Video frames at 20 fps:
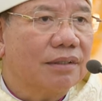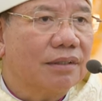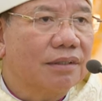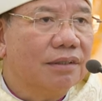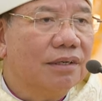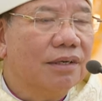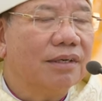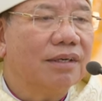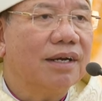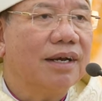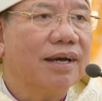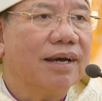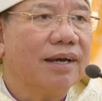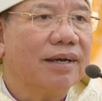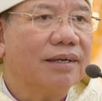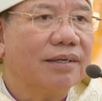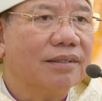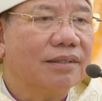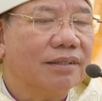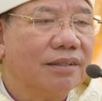tương
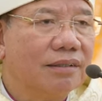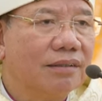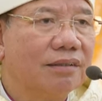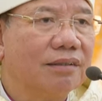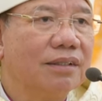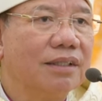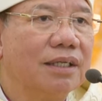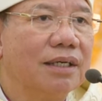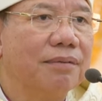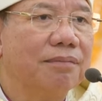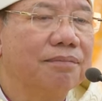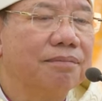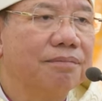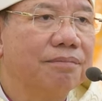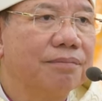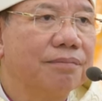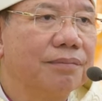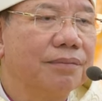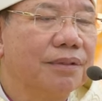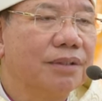lai sự nghiệp
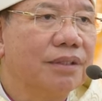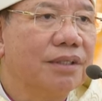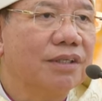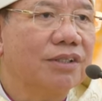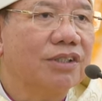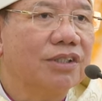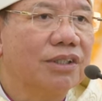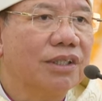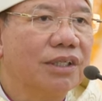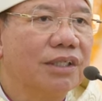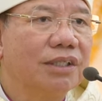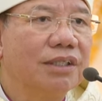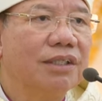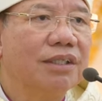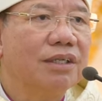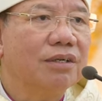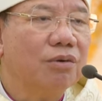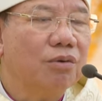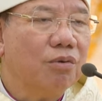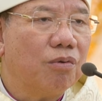được sinh
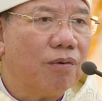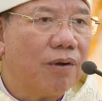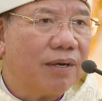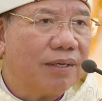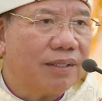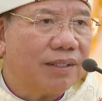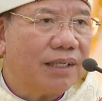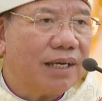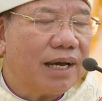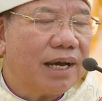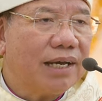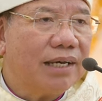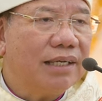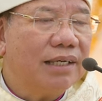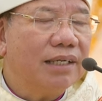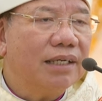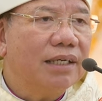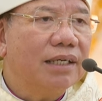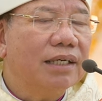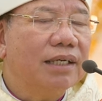nhiều hoa trái.
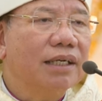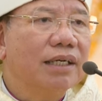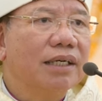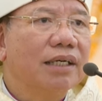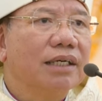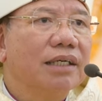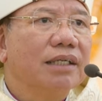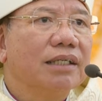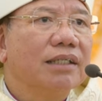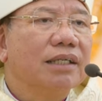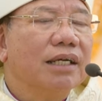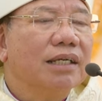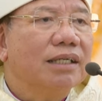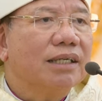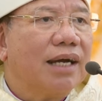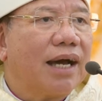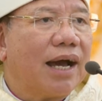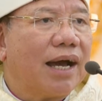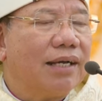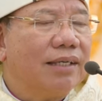
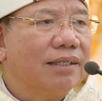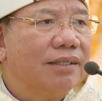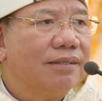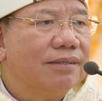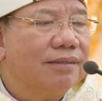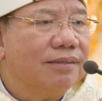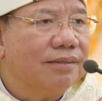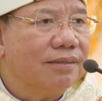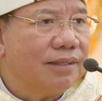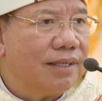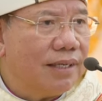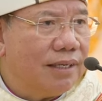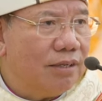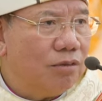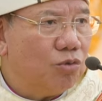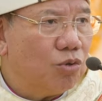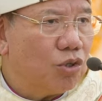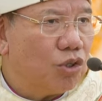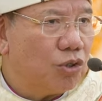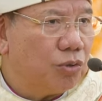Tất cả những dự
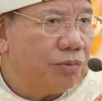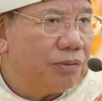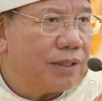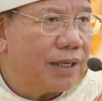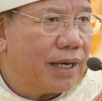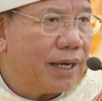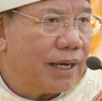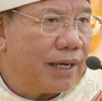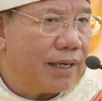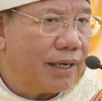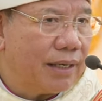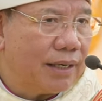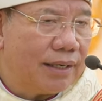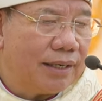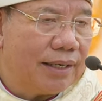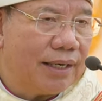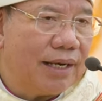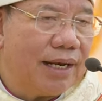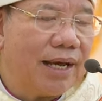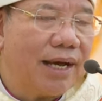tính của chúng ta
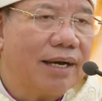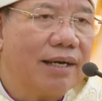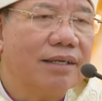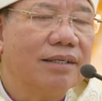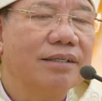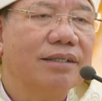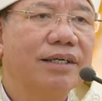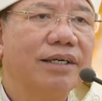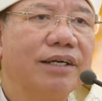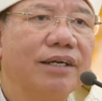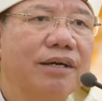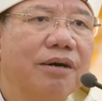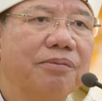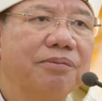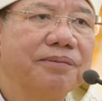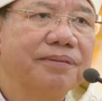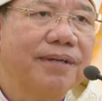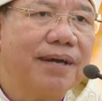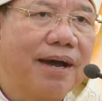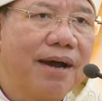là người
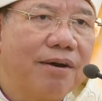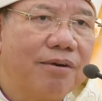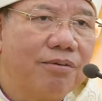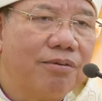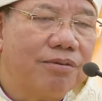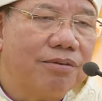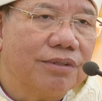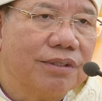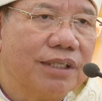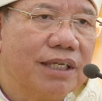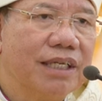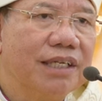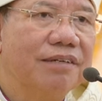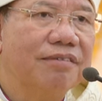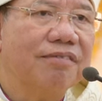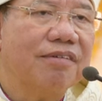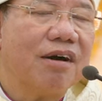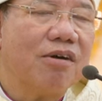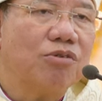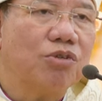công giáo
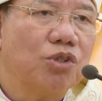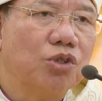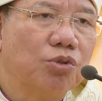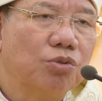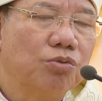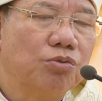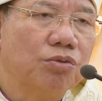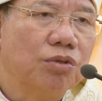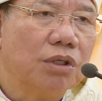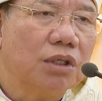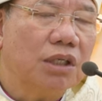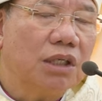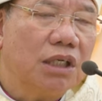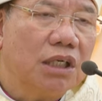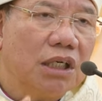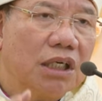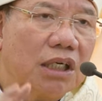tin vào Chúa